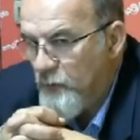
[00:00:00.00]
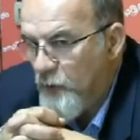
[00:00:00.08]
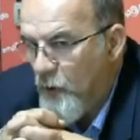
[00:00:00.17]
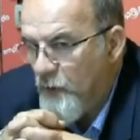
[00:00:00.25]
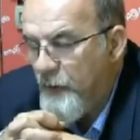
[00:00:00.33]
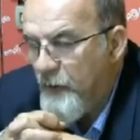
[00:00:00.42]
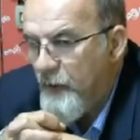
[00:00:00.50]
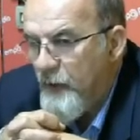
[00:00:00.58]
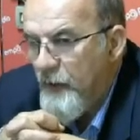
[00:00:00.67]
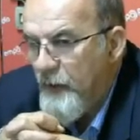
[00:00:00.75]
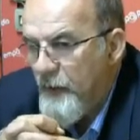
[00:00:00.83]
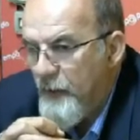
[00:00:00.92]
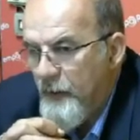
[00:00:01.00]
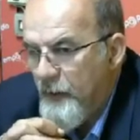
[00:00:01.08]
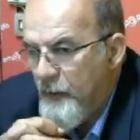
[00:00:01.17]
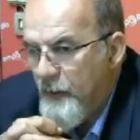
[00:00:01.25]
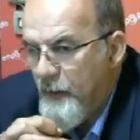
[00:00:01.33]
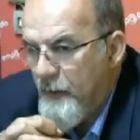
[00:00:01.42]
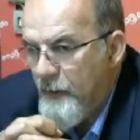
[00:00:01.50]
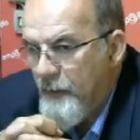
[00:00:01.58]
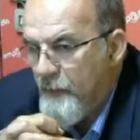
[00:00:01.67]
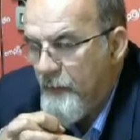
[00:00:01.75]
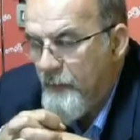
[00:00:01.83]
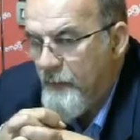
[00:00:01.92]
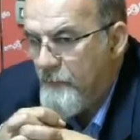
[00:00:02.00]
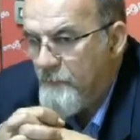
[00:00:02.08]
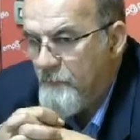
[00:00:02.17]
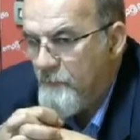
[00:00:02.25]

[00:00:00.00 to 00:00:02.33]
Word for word: doc eh, eh,